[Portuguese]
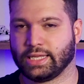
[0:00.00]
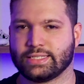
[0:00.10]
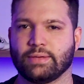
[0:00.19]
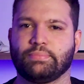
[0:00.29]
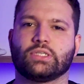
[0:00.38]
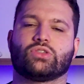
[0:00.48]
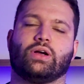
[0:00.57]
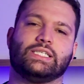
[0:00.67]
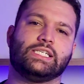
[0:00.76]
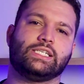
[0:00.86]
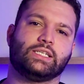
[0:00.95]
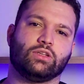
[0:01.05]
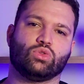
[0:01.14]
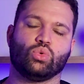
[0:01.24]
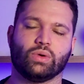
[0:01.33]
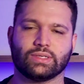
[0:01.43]
desse episódio a gente tem
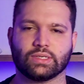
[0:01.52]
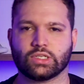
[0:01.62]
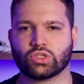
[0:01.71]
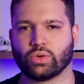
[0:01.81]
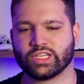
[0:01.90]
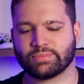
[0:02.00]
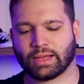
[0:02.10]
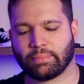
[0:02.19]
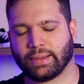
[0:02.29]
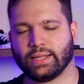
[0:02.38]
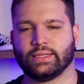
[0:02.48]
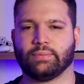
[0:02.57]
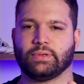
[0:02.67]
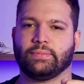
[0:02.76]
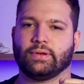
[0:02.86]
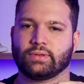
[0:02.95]
duas lições para aprender.
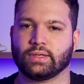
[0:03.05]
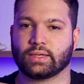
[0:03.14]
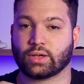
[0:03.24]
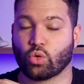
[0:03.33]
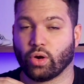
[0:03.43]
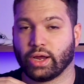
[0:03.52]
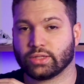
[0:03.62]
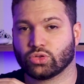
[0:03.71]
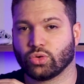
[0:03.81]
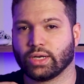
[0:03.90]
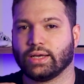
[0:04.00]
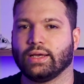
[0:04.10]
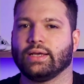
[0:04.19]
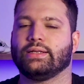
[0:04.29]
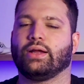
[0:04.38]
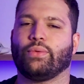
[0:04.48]
Primeiro que corretora,
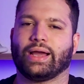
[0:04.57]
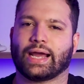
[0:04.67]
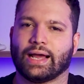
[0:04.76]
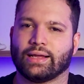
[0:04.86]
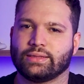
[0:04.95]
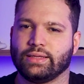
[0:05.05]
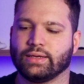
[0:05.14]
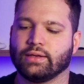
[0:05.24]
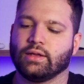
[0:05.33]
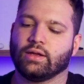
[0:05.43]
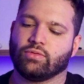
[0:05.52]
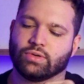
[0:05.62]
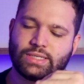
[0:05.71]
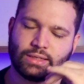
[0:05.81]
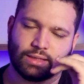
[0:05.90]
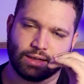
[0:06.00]
não é carteira,
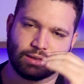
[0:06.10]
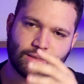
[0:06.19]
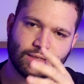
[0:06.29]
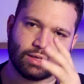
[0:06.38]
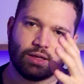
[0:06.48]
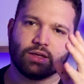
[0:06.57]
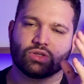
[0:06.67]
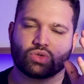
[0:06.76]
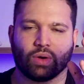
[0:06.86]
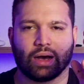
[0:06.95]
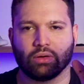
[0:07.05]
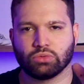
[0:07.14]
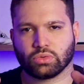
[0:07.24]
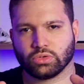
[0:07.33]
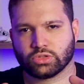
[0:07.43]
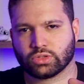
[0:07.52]
você tem que ter sua
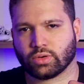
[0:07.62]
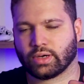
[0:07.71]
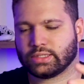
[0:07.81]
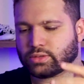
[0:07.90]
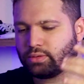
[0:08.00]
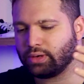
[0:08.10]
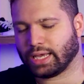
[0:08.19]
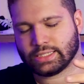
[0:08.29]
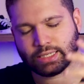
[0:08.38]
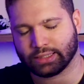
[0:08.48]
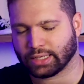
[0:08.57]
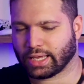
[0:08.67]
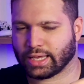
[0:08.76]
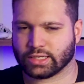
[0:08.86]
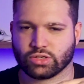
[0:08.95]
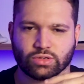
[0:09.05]
autocustódia com Ledger
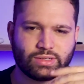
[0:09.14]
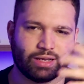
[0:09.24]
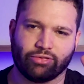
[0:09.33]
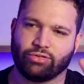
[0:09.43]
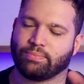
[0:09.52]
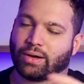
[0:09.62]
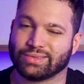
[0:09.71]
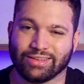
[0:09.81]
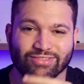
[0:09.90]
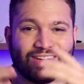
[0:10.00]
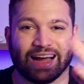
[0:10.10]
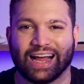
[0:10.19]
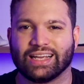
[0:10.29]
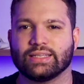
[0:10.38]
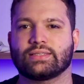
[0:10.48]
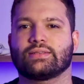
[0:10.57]
é ou SafePal, tem
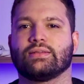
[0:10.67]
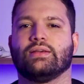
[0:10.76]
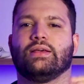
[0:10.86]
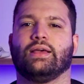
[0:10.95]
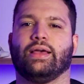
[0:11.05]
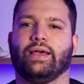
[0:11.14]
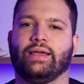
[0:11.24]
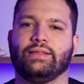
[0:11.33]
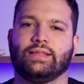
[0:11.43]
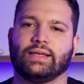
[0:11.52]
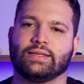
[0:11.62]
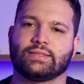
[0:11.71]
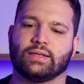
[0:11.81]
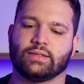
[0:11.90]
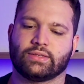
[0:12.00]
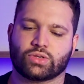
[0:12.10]
várias é,
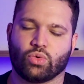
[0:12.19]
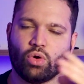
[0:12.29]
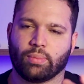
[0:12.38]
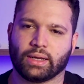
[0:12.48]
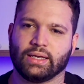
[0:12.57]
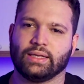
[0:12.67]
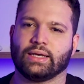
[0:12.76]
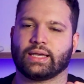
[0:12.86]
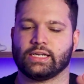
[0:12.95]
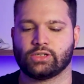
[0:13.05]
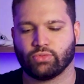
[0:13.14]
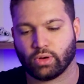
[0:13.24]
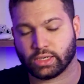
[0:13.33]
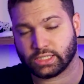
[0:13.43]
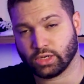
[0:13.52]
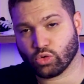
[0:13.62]
interessantes. Compre ali na Cash
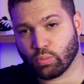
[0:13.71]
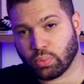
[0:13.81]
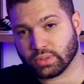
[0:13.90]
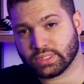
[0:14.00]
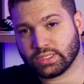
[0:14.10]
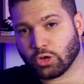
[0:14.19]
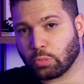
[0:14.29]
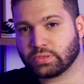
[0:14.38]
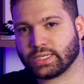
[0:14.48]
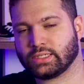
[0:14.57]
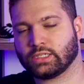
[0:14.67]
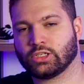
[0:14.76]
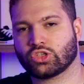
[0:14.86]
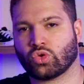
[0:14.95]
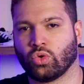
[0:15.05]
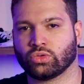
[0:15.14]
Forte, tem um cupom de 5% de
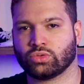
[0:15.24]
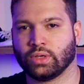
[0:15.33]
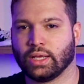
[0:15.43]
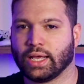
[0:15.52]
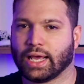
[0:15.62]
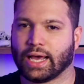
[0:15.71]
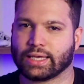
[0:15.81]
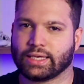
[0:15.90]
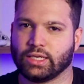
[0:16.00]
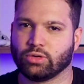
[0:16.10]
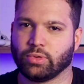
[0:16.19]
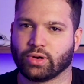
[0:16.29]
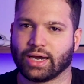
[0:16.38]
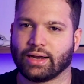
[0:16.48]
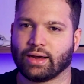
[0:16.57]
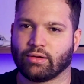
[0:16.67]
desconto aqui no meu
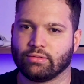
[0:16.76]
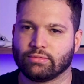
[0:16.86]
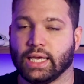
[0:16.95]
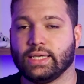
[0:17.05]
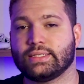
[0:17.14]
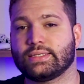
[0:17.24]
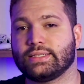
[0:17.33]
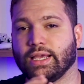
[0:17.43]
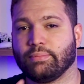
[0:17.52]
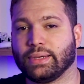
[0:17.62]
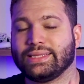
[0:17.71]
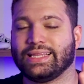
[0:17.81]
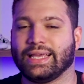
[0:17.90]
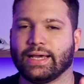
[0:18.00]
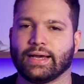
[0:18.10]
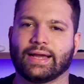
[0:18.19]
canal e sempre
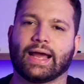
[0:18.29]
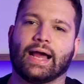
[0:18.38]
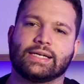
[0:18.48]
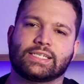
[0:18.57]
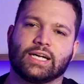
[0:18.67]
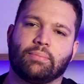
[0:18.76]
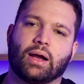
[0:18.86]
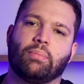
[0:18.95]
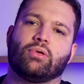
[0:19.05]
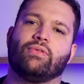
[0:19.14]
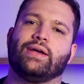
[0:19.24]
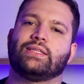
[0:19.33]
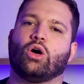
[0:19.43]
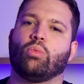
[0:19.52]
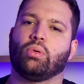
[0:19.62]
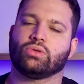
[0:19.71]
ter caixa para aproveitar
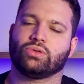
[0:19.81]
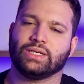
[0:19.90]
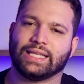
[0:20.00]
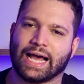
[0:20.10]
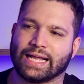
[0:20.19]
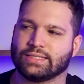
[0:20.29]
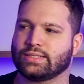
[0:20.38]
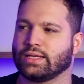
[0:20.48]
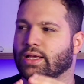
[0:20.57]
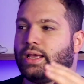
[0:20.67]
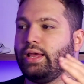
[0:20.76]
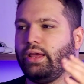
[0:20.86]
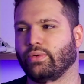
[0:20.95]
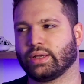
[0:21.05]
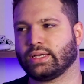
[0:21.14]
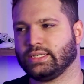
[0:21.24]
oportunidades.
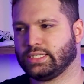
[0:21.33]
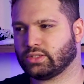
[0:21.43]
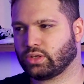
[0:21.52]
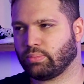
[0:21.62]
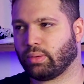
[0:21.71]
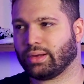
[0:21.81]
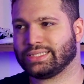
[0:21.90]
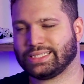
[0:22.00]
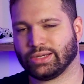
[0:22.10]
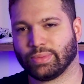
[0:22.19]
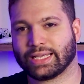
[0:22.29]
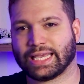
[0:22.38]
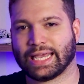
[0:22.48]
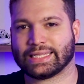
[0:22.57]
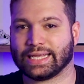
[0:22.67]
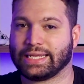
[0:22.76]
Eu acredito que pode ter uma
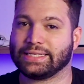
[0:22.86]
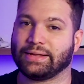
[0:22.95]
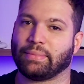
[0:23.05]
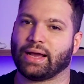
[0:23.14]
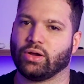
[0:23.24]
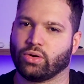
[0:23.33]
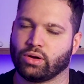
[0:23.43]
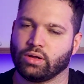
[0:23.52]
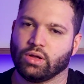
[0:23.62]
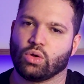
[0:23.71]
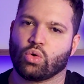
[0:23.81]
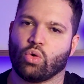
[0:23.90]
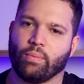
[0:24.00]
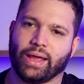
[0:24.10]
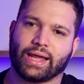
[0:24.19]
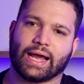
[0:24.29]
queda ainda maior com o
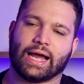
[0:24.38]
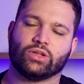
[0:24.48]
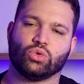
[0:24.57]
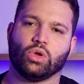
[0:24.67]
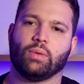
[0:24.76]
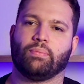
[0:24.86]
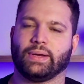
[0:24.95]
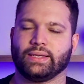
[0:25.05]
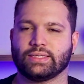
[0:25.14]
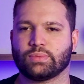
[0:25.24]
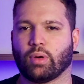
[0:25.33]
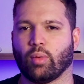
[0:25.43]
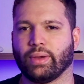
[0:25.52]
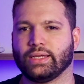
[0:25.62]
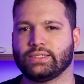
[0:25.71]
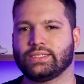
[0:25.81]
mercado
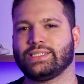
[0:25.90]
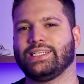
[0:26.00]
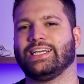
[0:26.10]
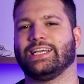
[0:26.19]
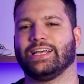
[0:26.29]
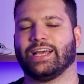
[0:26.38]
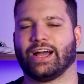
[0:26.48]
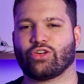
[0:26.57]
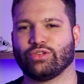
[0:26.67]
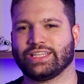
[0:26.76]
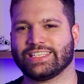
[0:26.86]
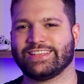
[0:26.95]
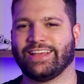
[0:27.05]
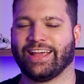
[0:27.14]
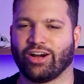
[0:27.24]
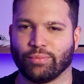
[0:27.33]
principalmente se acontecer
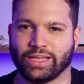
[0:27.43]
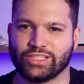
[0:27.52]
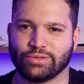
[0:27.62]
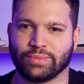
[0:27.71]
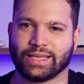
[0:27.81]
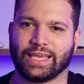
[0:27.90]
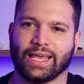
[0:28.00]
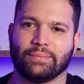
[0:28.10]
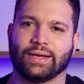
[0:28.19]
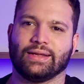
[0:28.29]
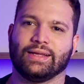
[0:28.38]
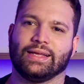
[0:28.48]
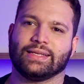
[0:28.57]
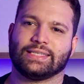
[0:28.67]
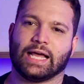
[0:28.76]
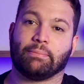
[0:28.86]
realmente uma quebra
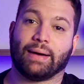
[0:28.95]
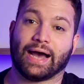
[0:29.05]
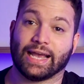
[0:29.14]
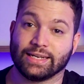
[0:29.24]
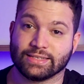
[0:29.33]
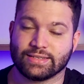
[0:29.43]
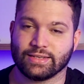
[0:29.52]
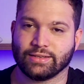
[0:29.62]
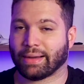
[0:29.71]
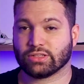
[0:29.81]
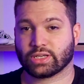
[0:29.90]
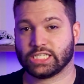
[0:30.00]
da Binance. Mas o que a